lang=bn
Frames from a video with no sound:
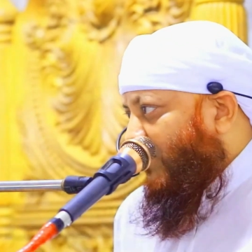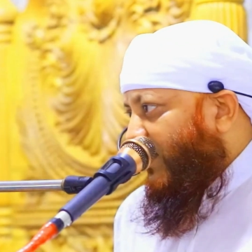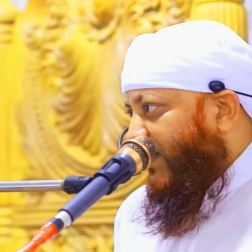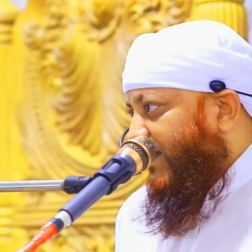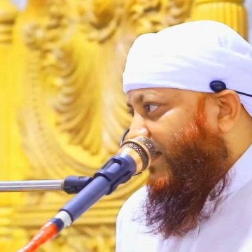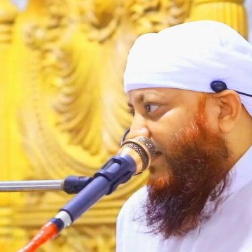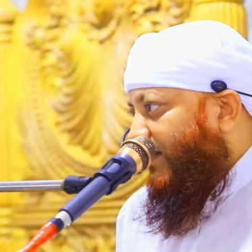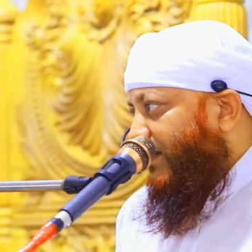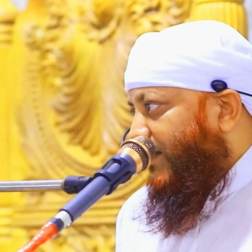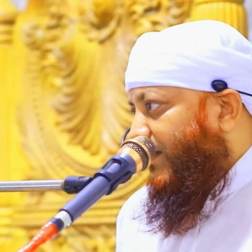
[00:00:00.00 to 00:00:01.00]
আমলে
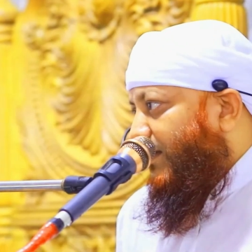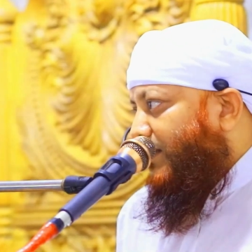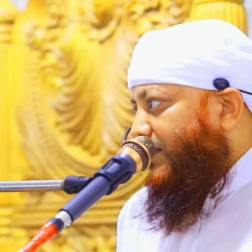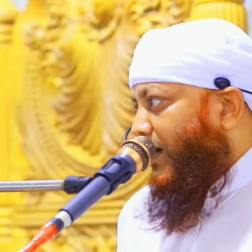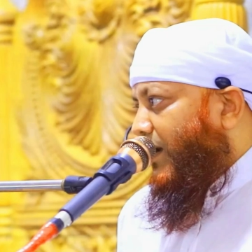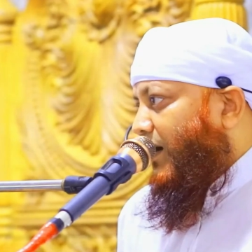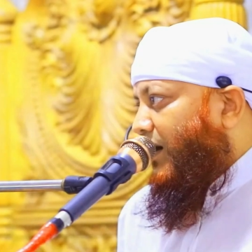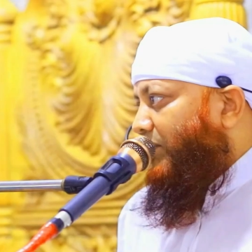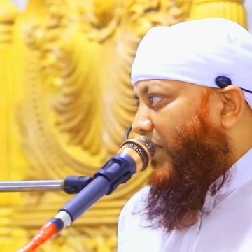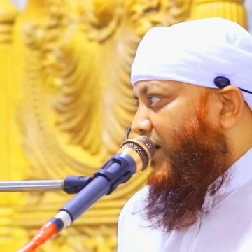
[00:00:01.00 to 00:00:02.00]
সারা
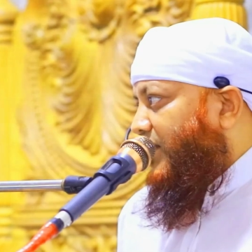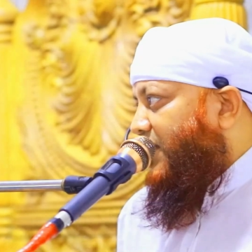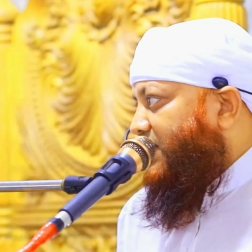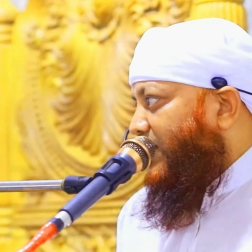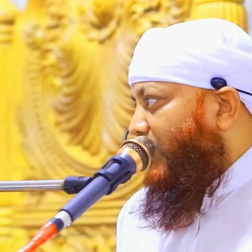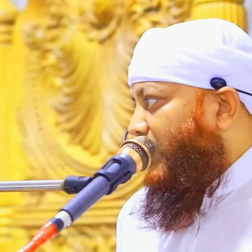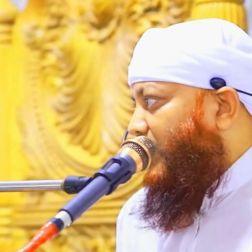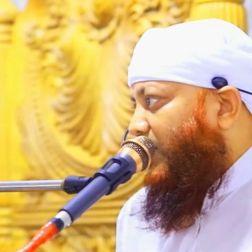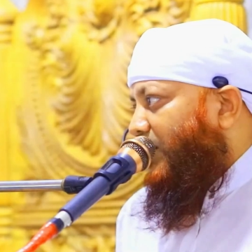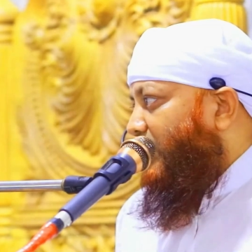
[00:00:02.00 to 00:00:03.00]
বাংলাদেশে
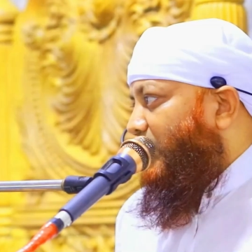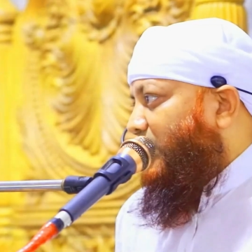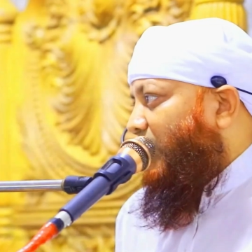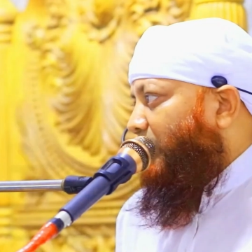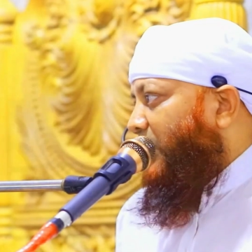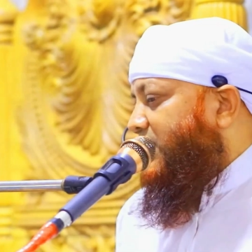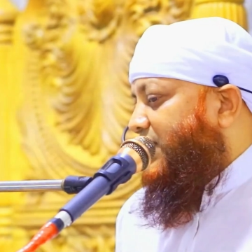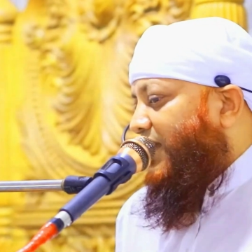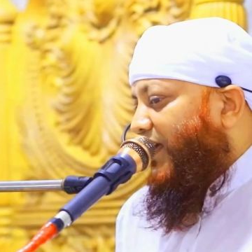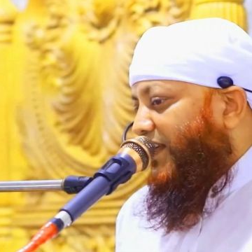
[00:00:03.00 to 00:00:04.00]
কোথাও
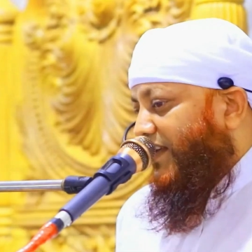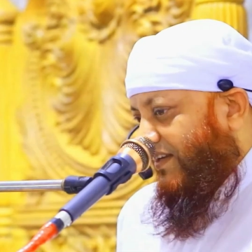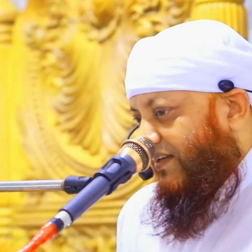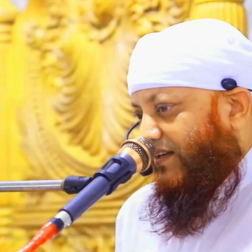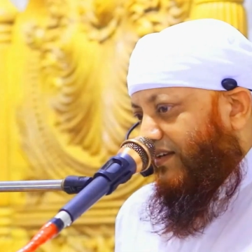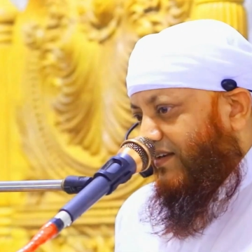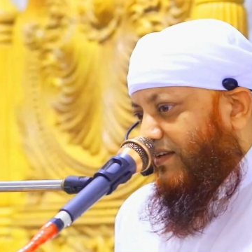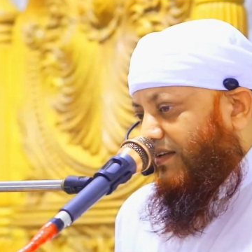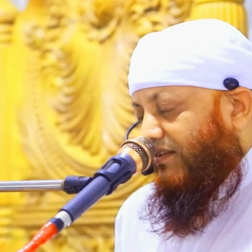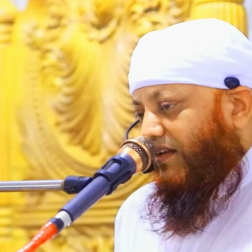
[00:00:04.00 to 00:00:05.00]
বৃষ্টি নাই
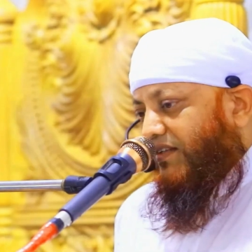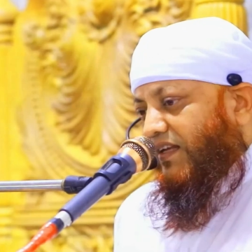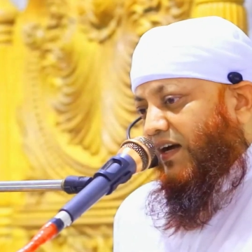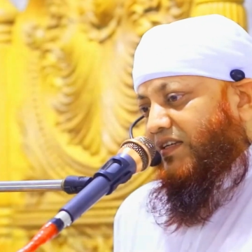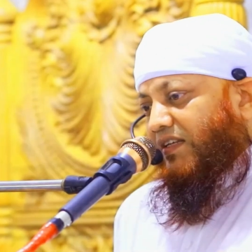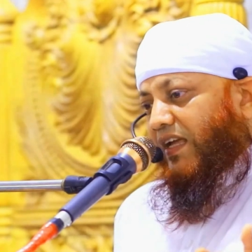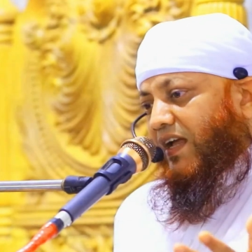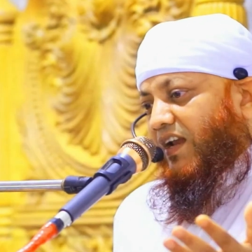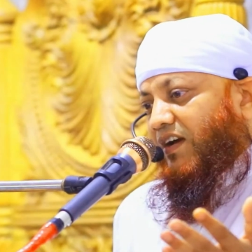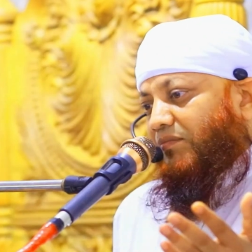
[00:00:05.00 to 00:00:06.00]
ইতিহাসে
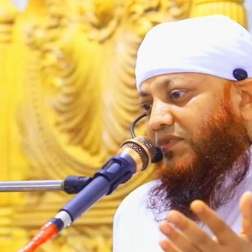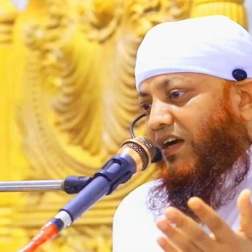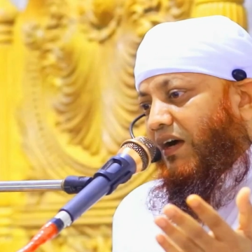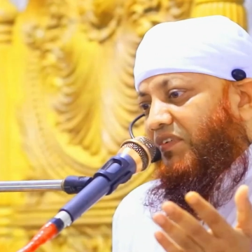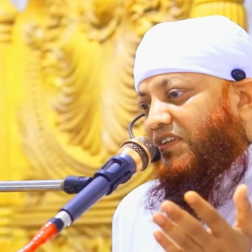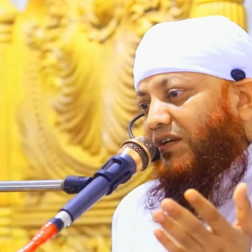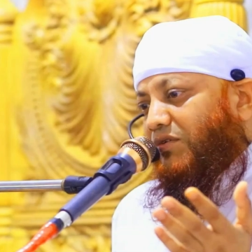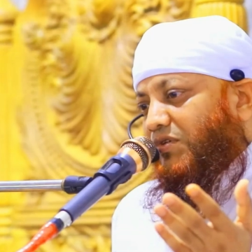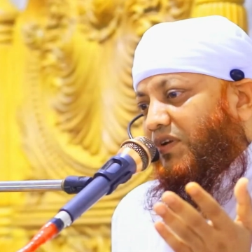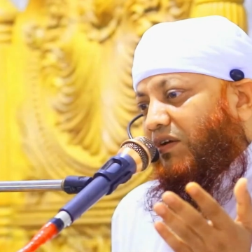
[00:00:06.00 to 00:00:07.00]
দেখলাম যে হাবিজি
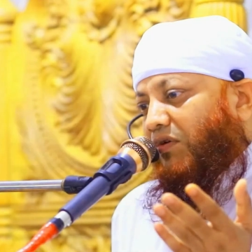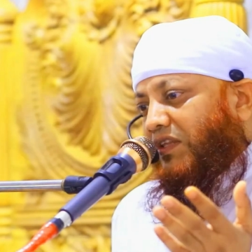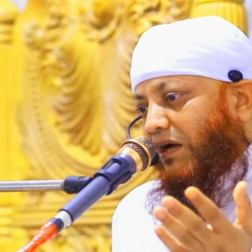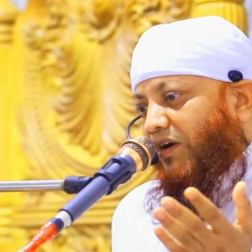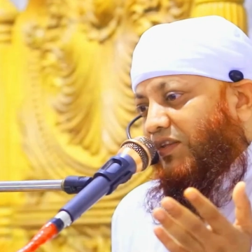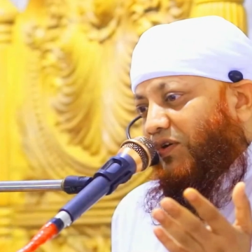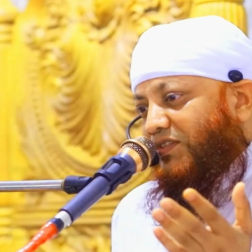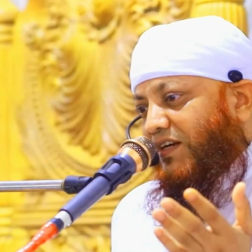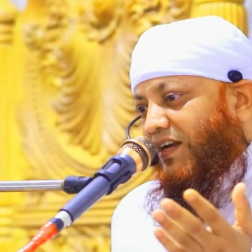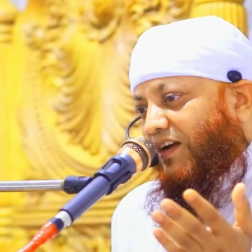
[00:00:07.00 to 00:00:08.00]
হুজুরকে উনি দাওয়াত
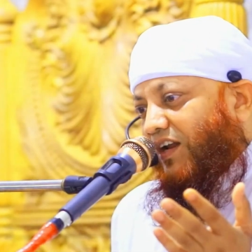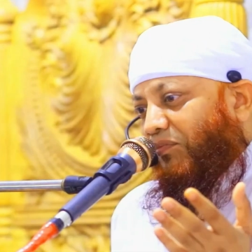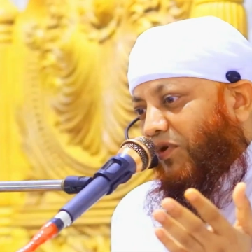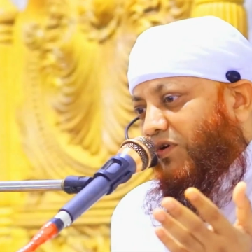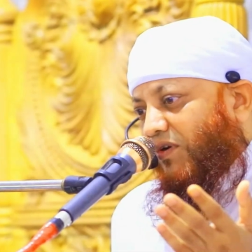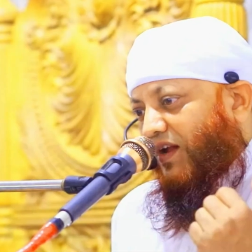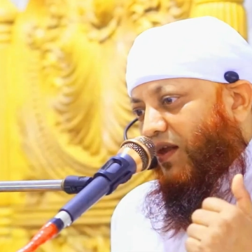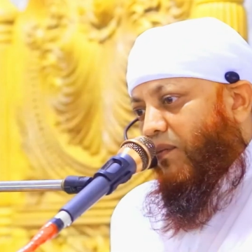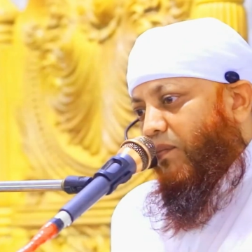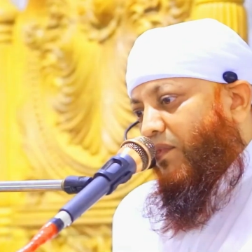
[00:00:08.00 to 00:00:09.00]
করছেন ঢাকার পল্টনে
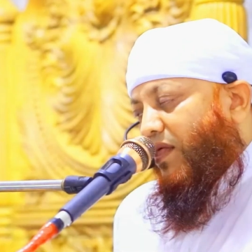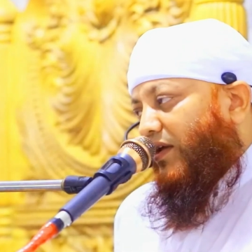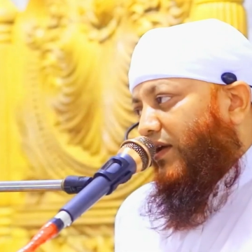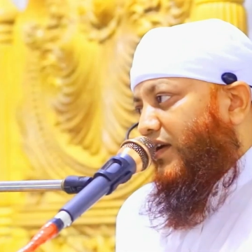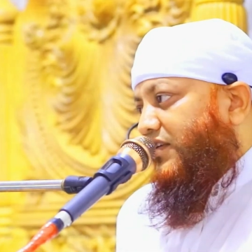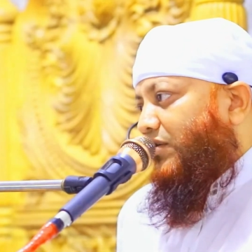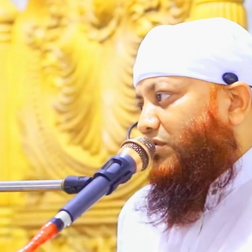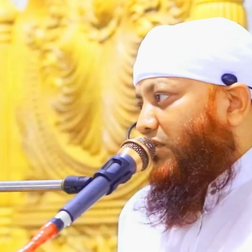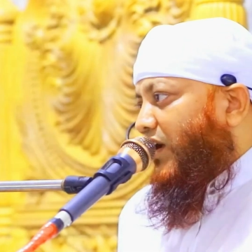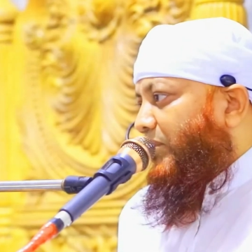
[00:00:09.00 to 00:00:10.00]
যে
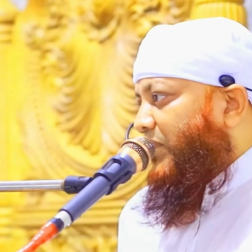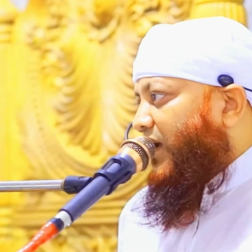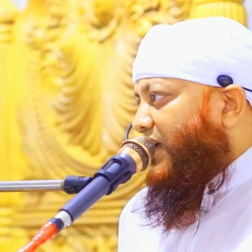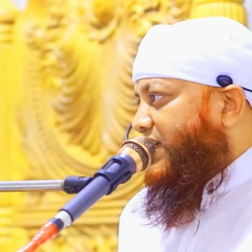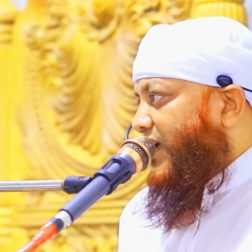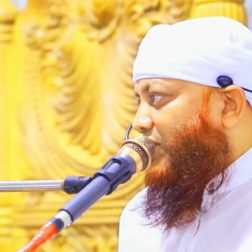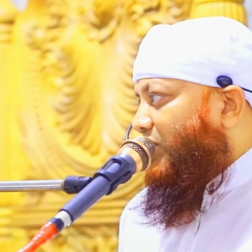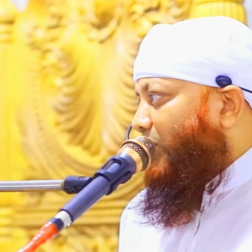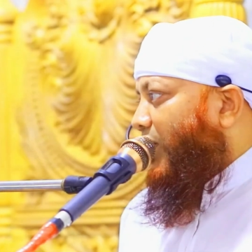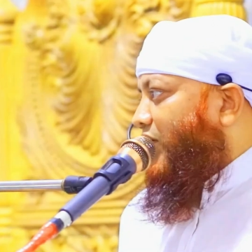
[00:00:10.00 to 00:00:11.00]
হুজুর আপনি আইসে
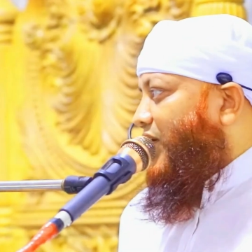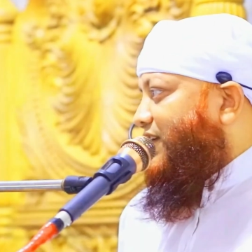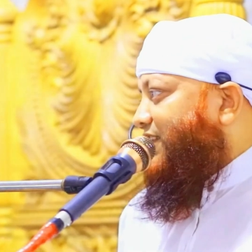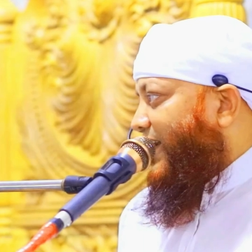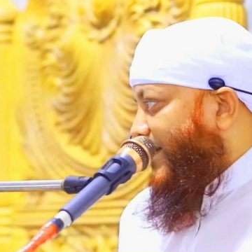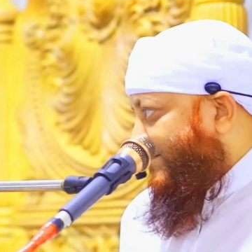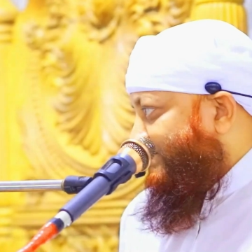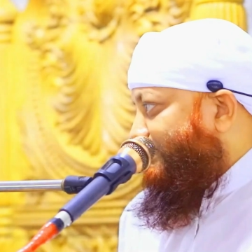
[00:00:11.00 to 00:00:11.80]
একটু দোয়া করে যান